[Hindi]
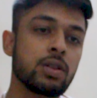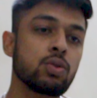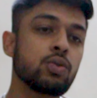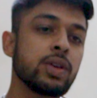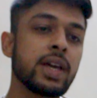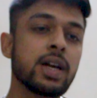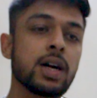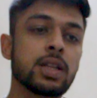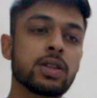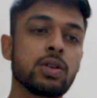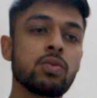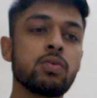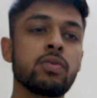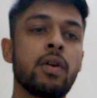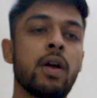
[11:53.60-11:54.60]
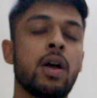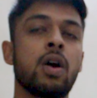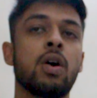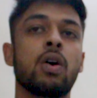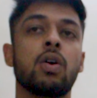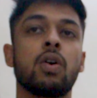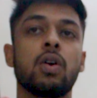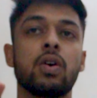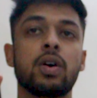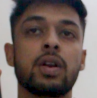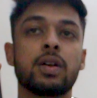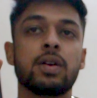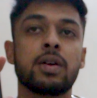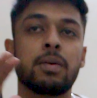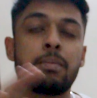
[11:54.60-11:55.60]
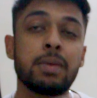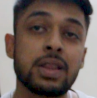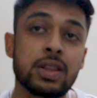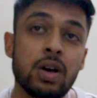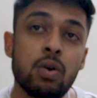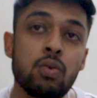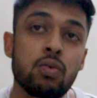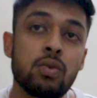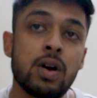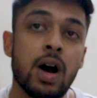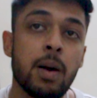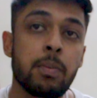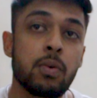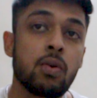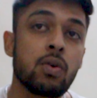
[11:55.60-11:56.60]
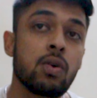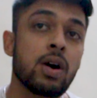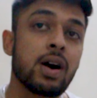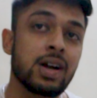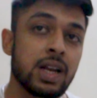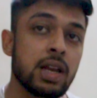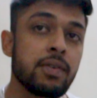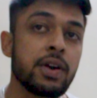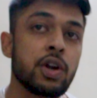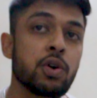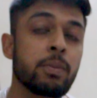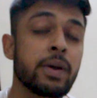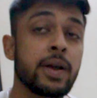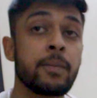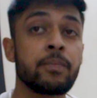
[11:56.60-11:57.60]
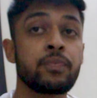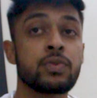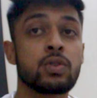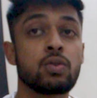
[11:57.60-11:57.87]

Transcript: तो ये खाता हूँ और मिलता हूँ आपको अगली वीडियो में